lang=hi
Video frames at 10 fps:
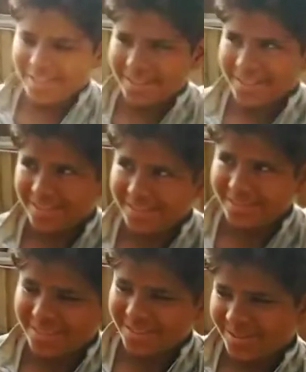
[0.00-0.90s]
छः सौ
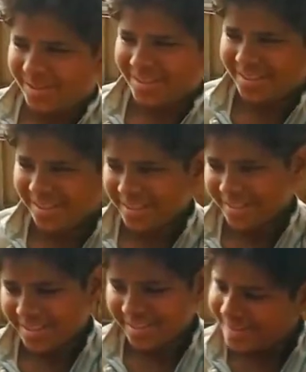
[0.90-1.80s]
रुपया कुंटल बिकता
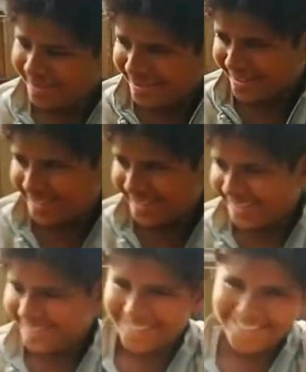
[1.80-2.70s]
है ये
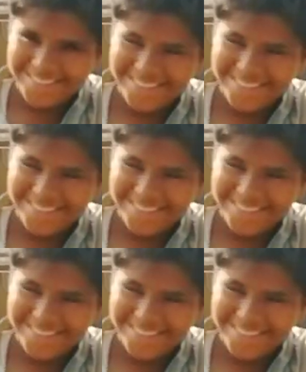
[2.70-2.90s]
तो कोई